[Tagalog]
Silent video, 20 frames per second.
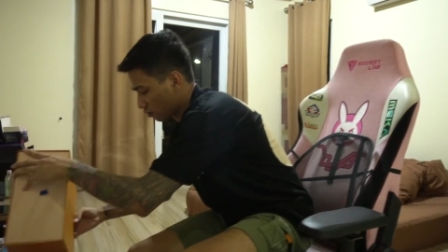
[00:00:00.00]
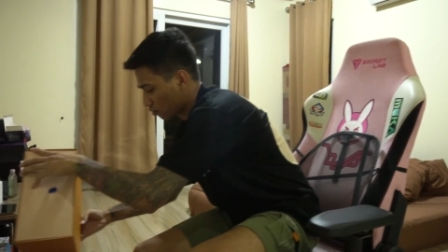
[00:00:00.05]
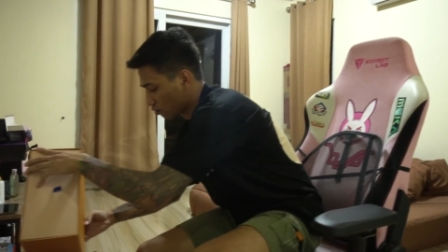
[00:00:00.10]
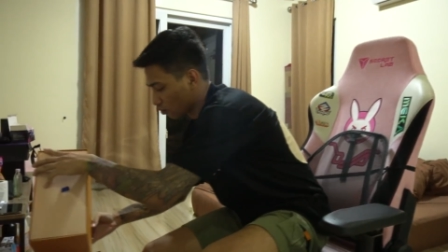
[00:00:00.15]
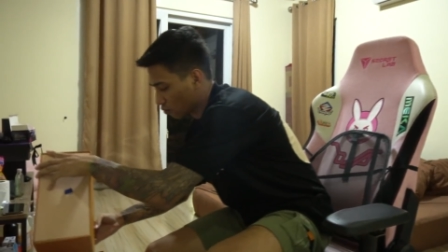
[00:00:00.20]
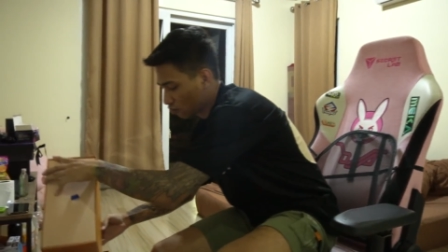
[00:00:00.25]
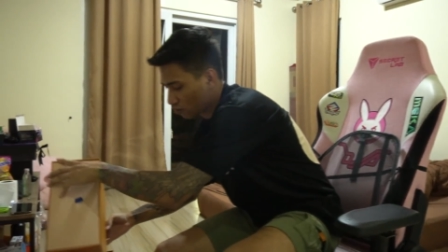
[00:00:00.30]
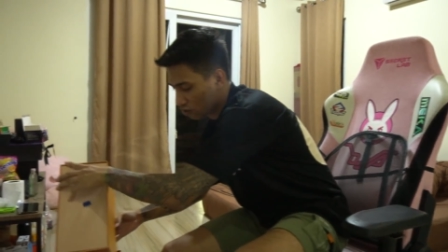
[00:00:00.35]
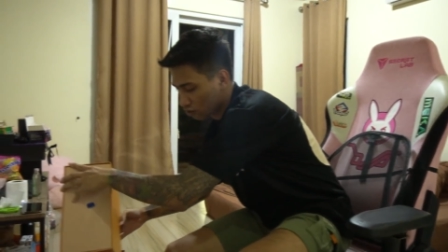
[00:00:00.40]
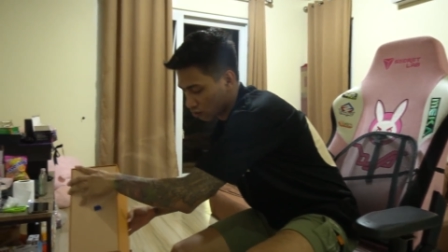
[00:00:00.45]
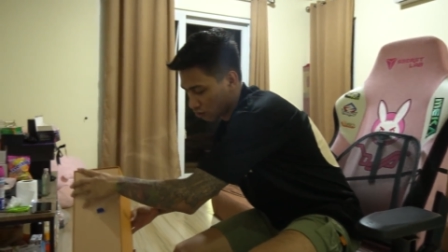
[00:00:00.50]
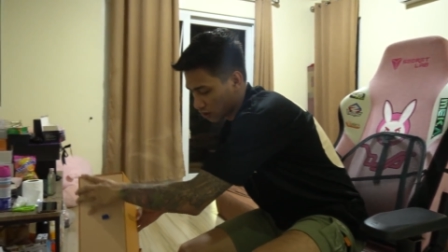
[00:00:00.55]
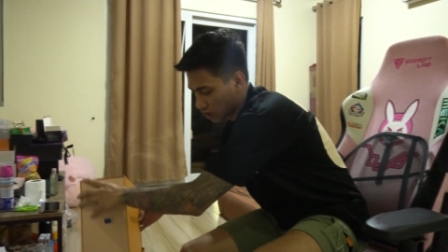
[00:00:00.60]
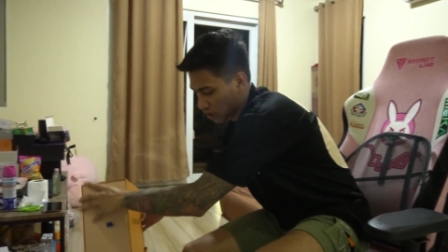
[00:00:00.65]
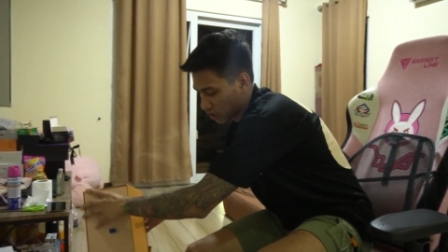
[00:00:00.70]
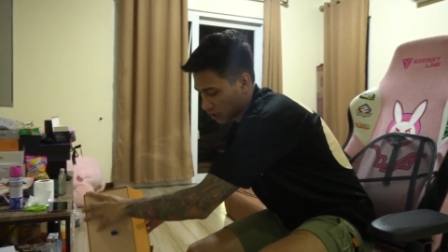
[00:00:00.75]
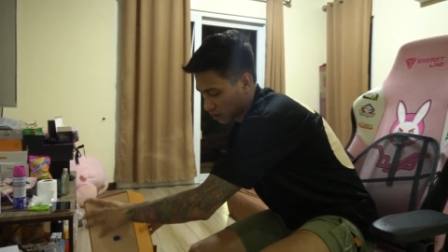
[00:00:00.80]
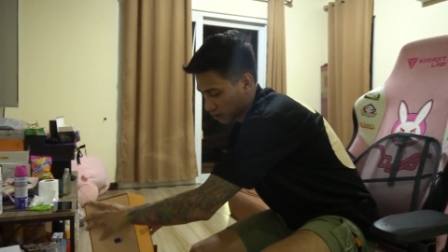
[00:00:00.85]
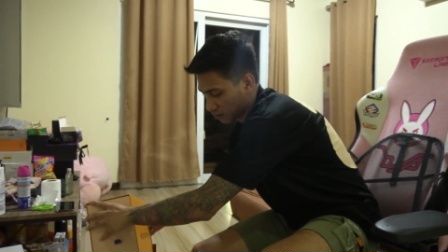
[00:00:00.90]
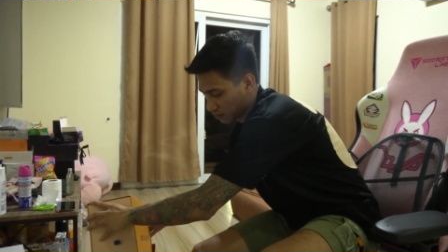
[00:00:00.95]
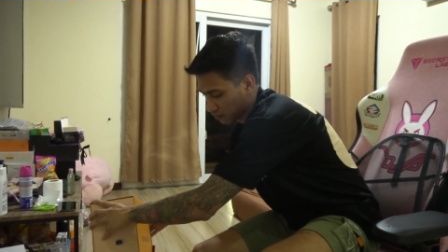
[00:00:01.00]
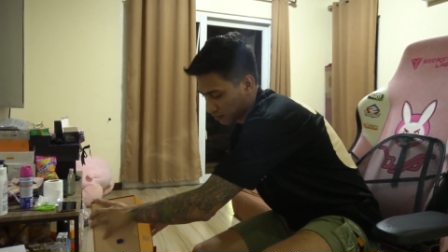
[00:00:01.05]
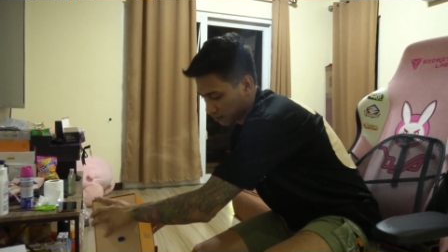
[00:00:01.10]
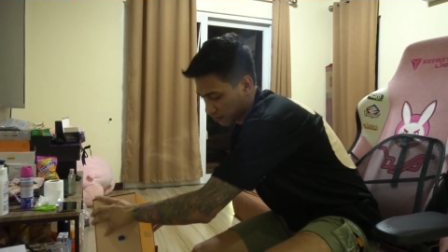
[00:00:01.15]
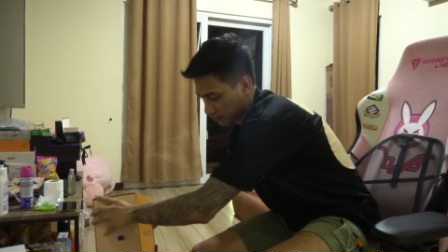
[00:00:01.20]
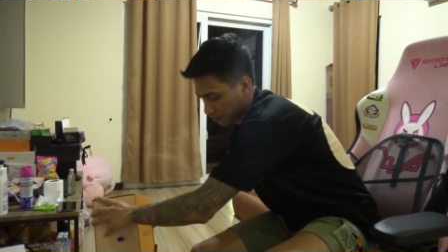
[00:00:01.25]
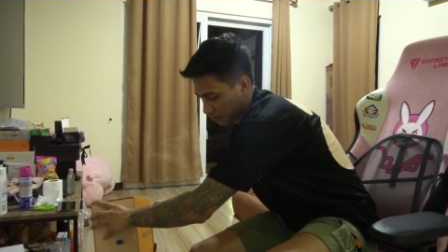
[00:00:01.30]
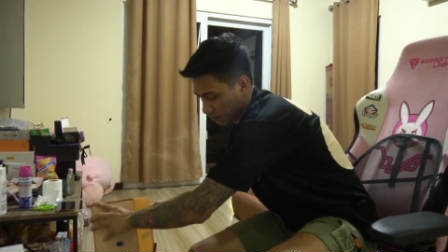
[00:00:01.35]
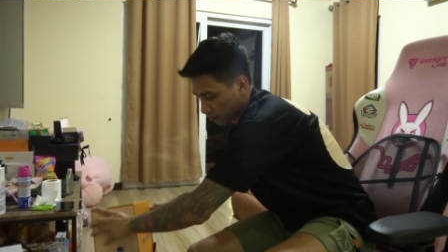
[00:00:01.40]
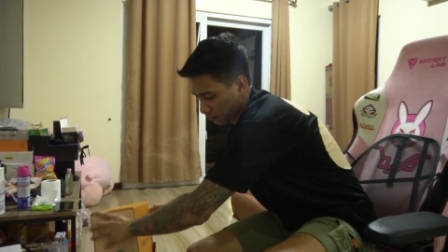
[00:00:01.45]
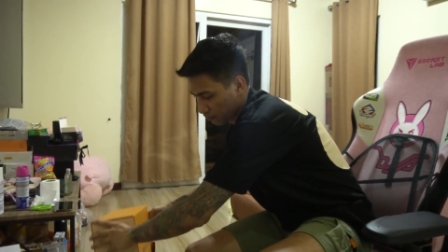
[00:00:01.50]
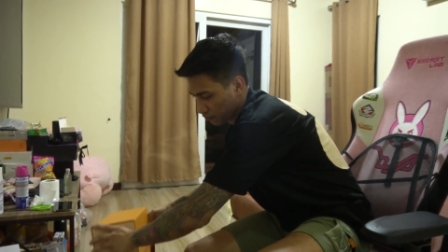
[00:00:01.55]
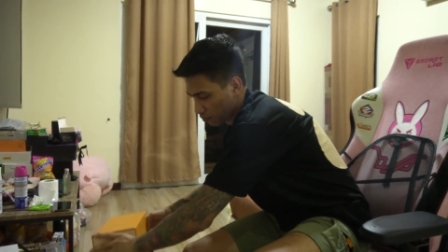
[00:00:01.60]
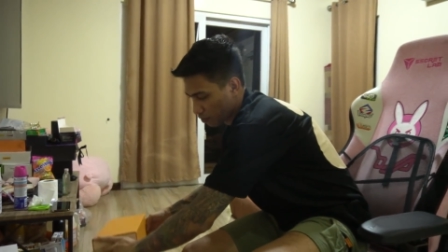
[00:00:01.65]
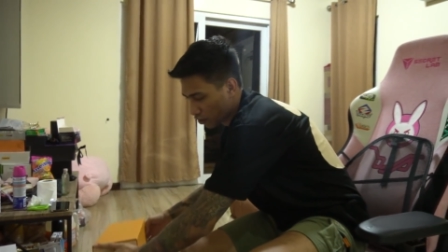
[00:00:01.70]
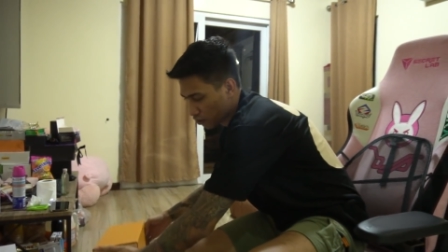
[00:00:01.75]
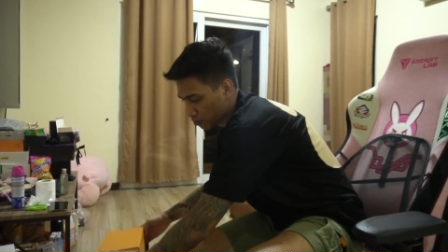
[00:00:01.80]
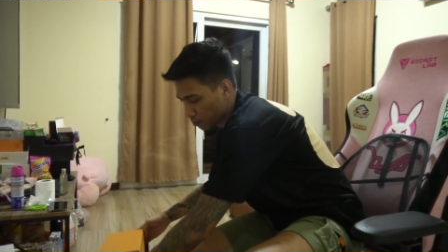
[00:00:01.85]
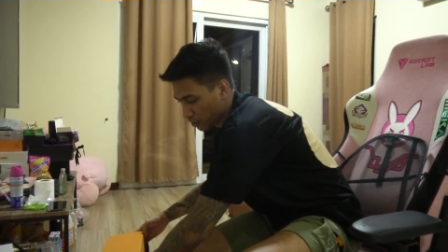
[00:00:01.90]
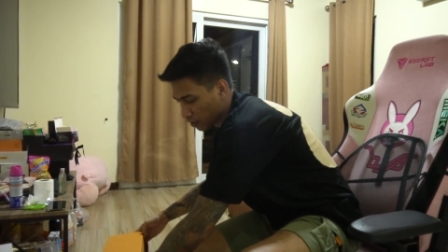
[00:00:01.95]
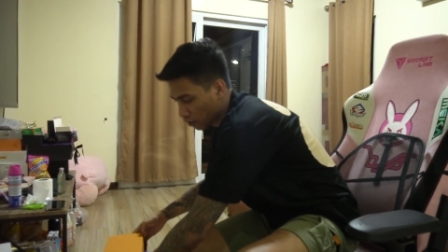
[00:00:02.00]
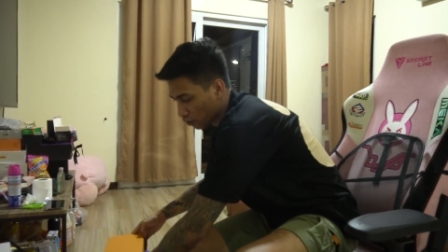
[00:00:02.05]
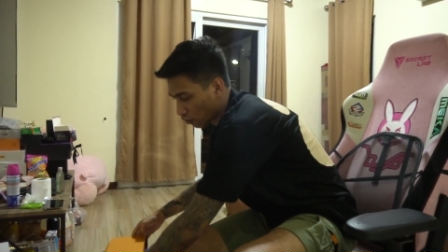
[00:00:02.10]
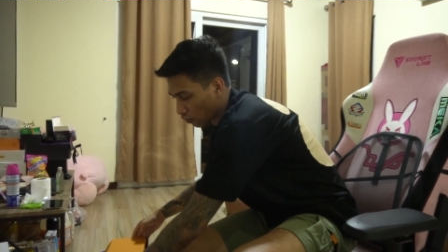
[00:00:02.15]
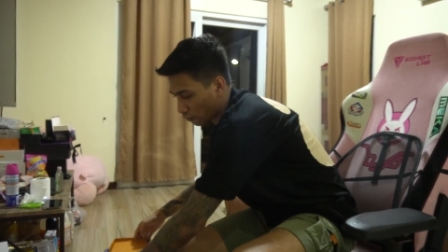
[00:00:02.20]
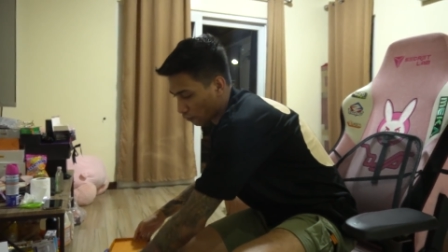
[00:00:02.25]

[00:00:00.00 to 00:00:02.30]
gustong gusto ko yan. Okay, speaking